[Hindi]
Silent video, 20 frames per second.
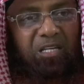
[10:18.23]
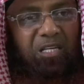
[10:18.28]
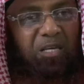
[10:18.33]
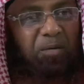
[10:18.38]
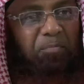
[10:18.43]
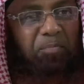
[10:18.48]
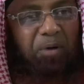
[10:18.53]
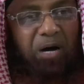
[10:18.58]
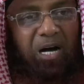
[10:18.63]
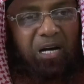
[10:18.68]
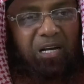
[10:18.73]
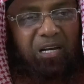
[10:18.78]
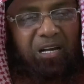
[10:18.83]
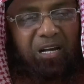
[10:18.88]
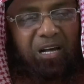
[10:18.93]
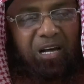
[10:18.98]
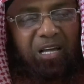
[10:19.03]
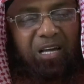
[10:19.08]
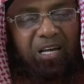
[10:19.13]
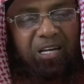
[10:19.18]
ये बाग
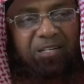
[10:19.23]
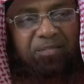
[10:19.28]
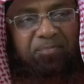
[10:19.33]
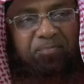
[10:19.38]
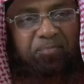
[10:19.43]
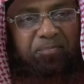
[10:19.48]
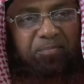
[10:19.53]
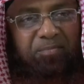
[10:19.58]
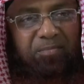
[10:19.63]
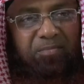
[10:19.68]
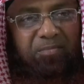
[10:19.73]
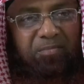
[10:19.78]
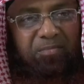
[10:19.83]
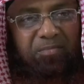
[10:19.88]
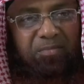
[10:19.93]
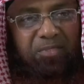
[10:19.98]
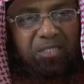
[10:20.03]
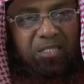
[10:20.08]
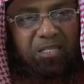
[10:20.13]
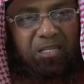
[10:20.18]
लगाया
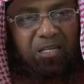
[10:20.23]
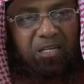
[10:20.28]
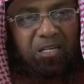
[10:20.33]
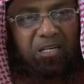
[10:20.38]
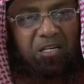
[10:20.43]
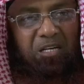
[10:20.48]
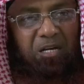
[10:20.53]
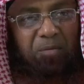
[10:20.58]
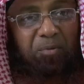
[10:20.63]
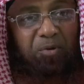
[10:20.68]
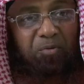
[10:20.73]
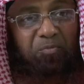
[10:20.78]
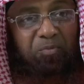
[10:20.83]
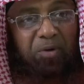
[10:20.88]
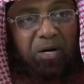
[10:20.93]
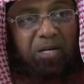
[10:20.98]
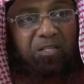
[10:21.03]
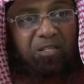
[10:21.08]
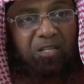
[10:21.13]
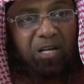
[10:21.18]
कभी
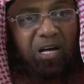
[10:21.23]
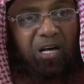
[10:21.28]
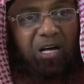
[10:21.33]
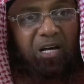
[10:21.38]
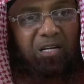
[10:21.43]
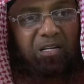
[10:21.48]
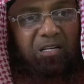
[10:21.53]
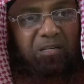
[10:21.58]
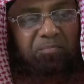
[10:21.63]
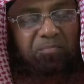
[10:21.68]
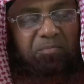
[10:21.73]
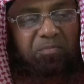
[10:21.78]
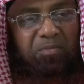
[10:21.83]
वक्त था कि